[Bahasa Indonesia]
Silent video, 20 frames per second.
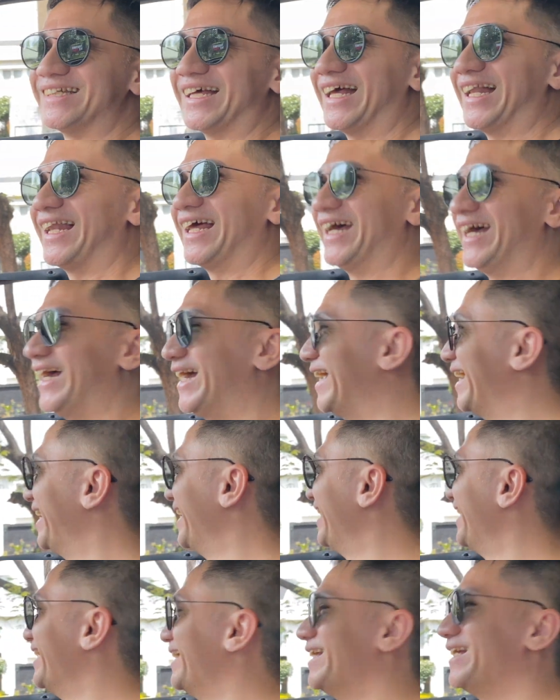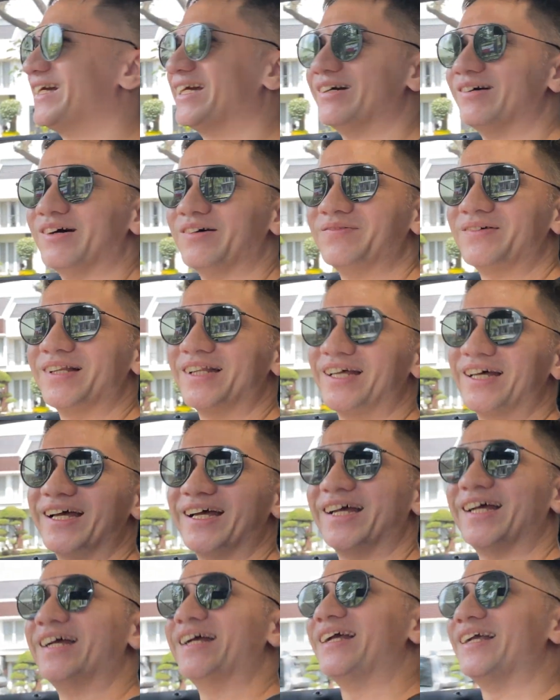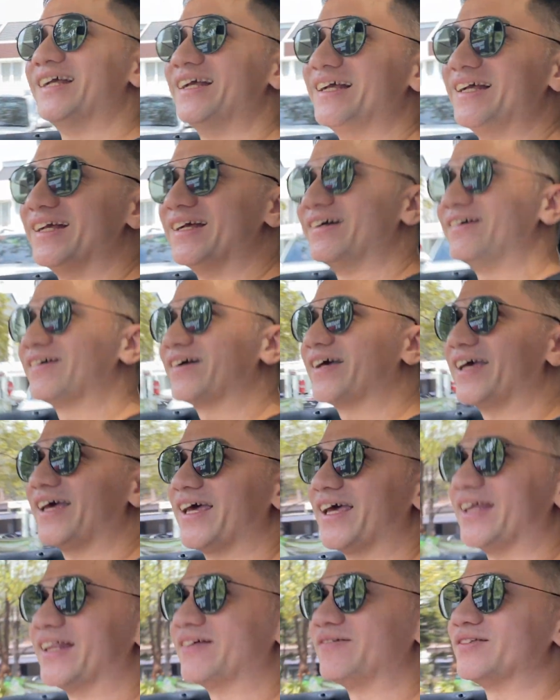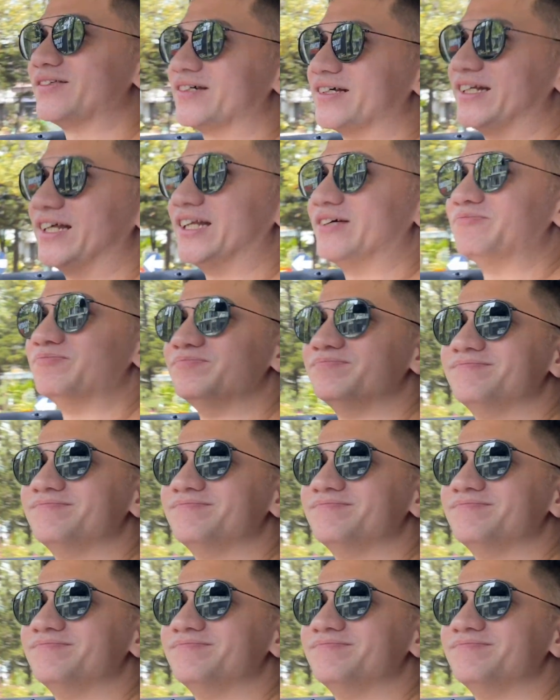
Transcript: Salah Gak apa-apa lah Oke, okay, kita masuk ke dalam.